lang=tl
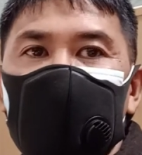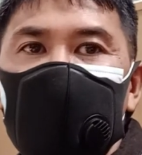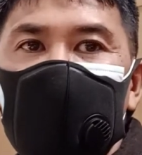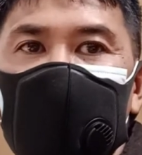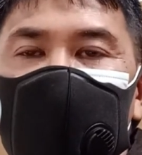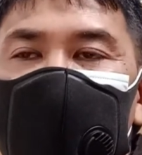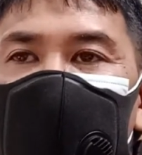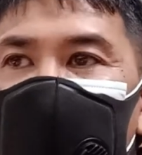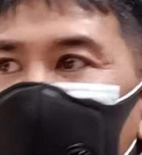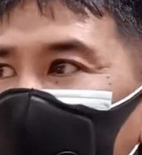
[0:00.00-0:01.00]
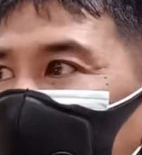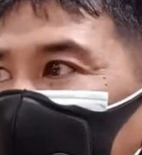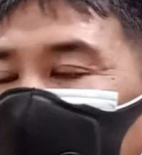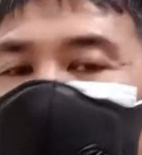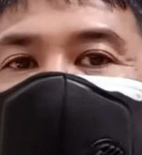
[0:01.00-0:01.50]
Uh, yung iba
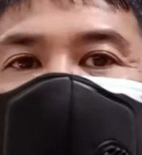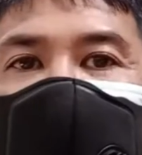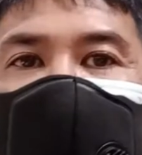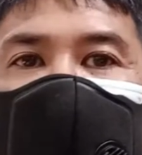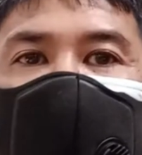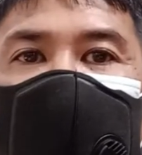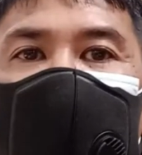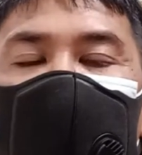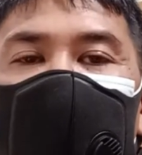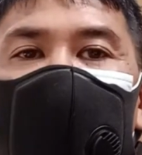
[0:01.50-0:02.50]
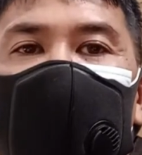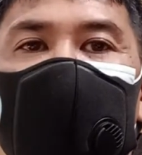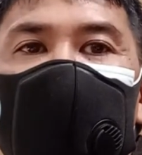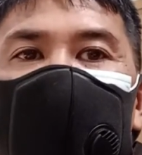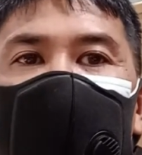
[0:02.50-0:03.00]
mga
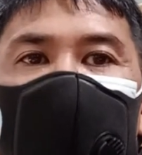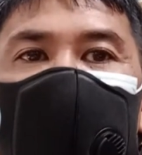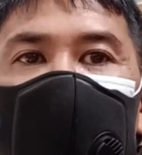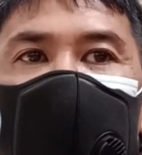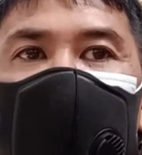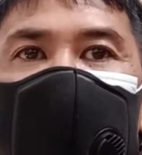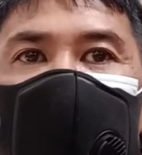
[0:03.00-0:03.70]
nakapagkape na